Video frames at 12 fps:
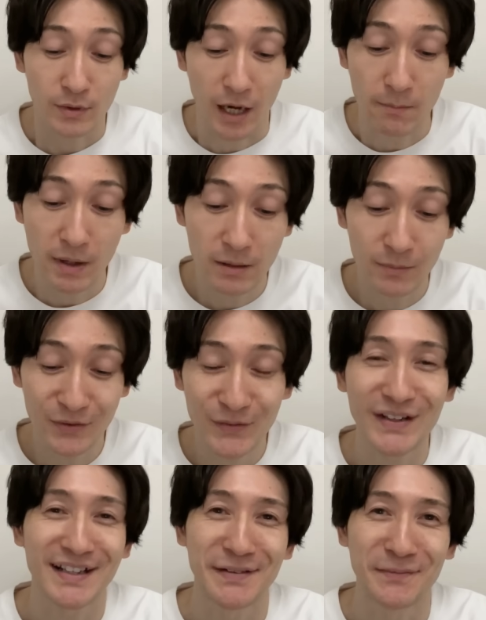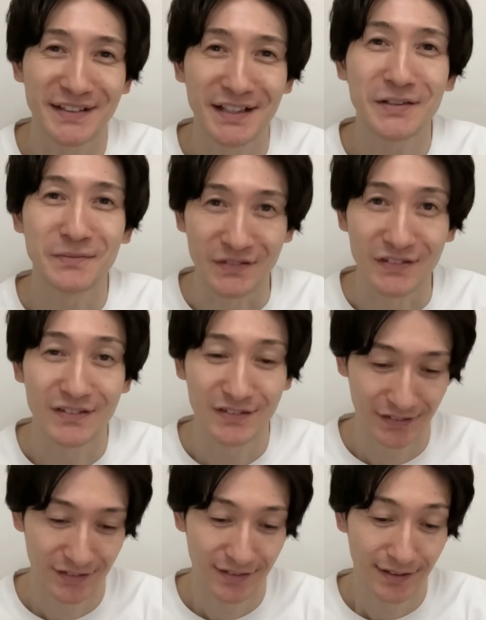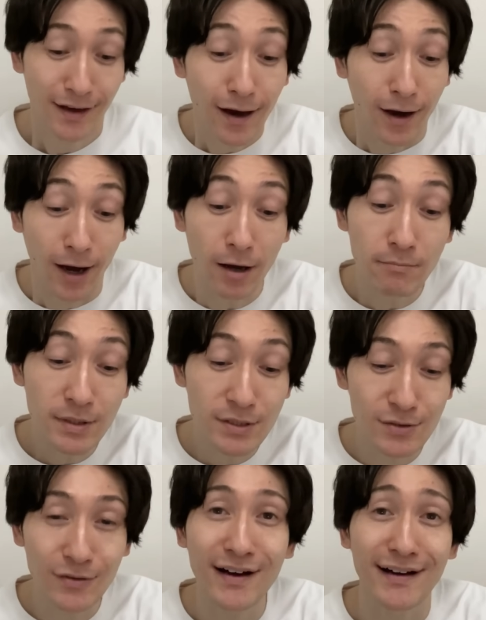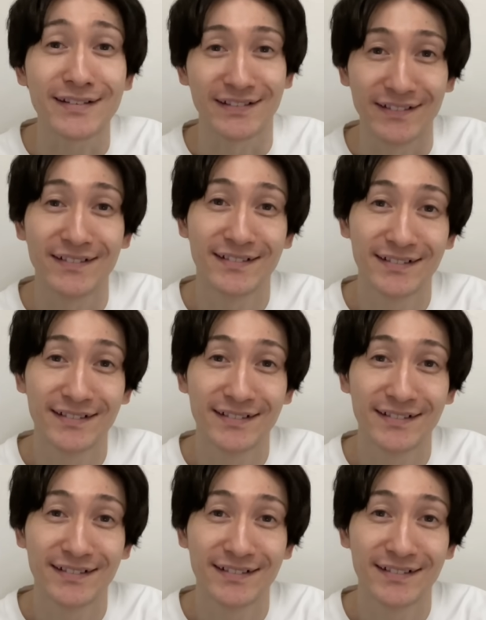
る甘いもんとかでも頼むあ、あんみつとかあるよ。